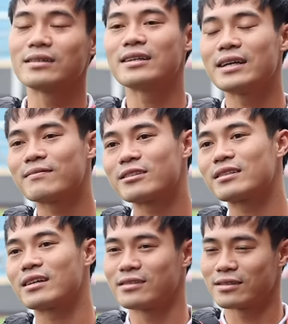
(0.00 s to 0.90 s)
Tất nhiên em sẽ
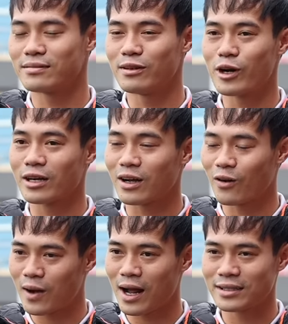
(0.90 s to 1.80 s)
tặng được được mọi người tặng
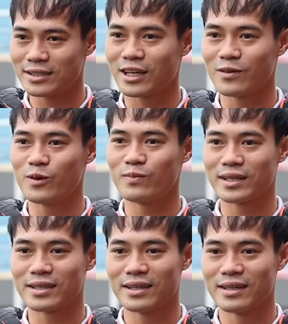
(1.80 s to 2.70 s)
quà. Sinh nhật cũng một mình.